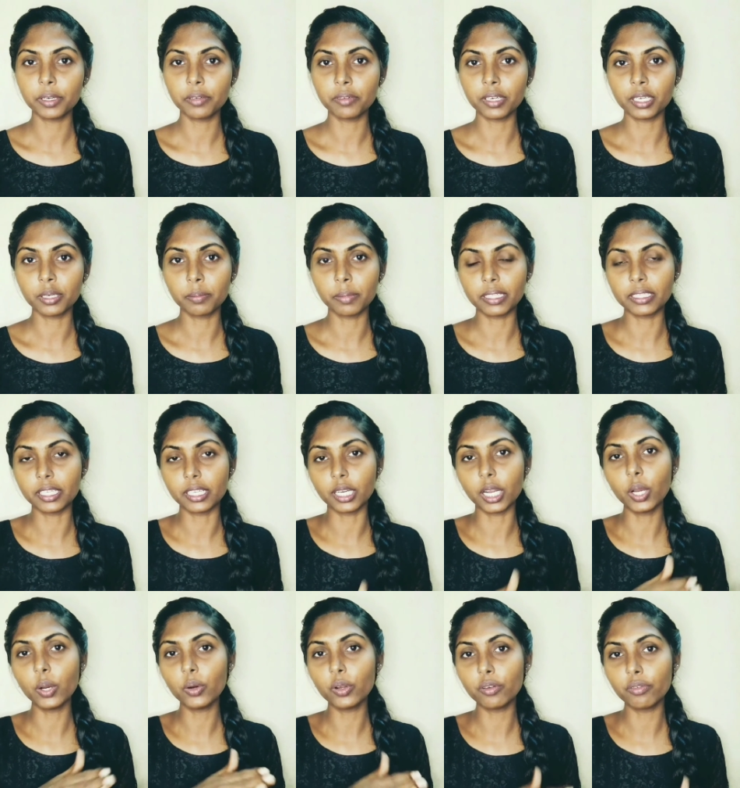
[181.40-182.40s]
பண்ணுவாங்கன்னு
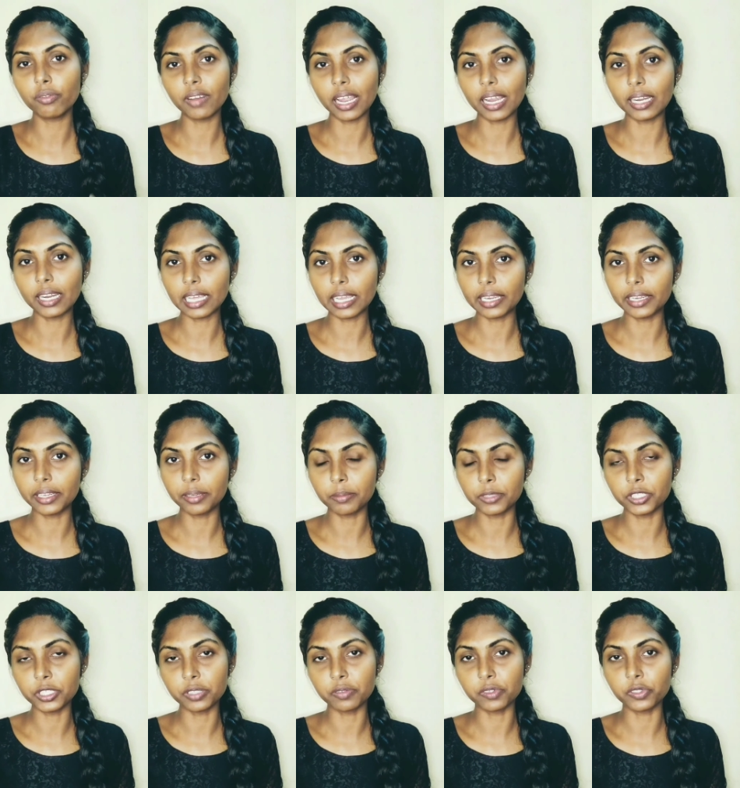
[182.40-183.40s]
பார்த்தீங்கன்னா ஒரு ஃபிளாட் அயனிங்
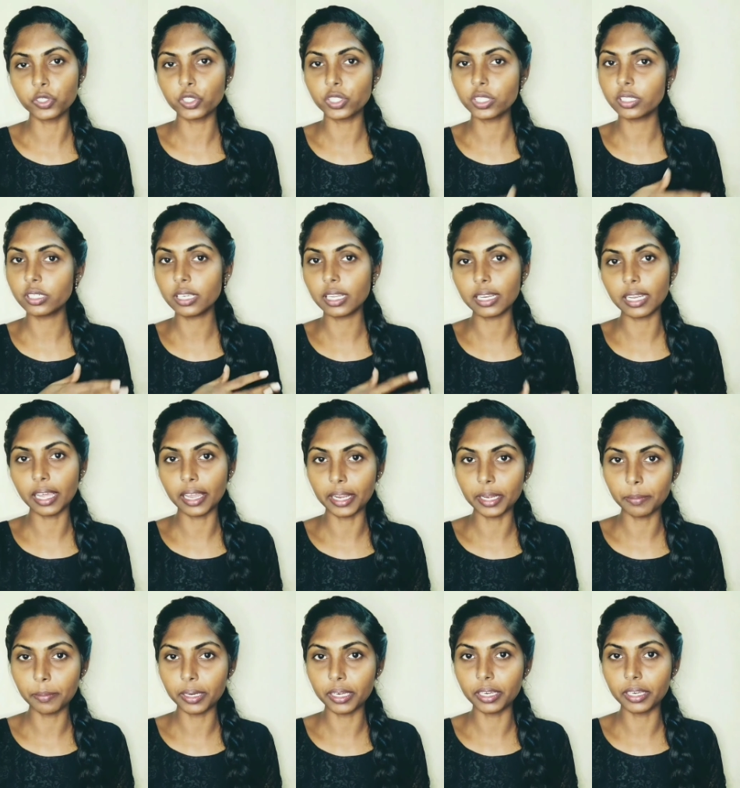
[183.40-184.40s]
மிஷின் வச்சுட்டு நல்லா
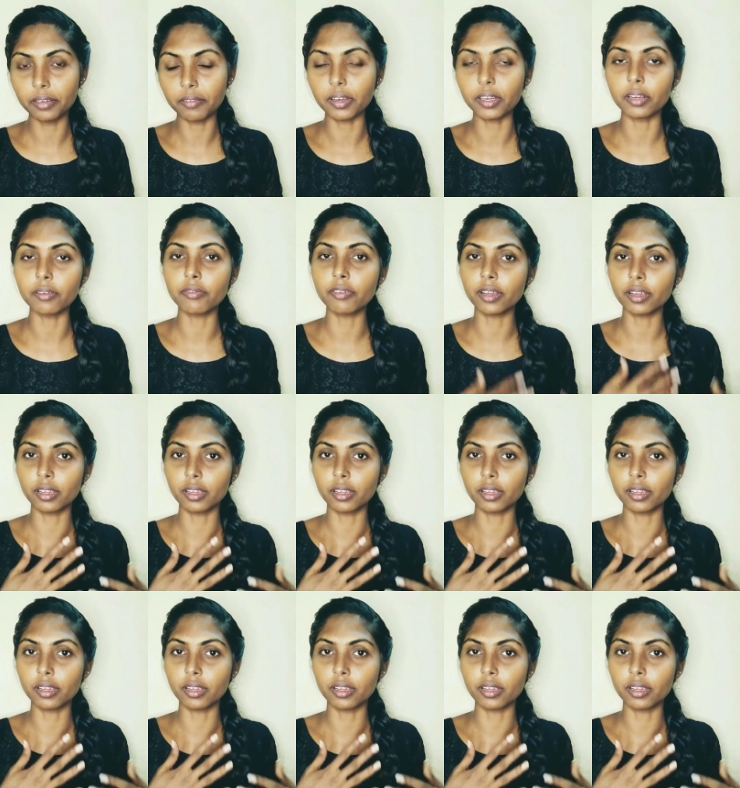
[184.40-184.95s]
அயன் பண்ணிடுவாங்க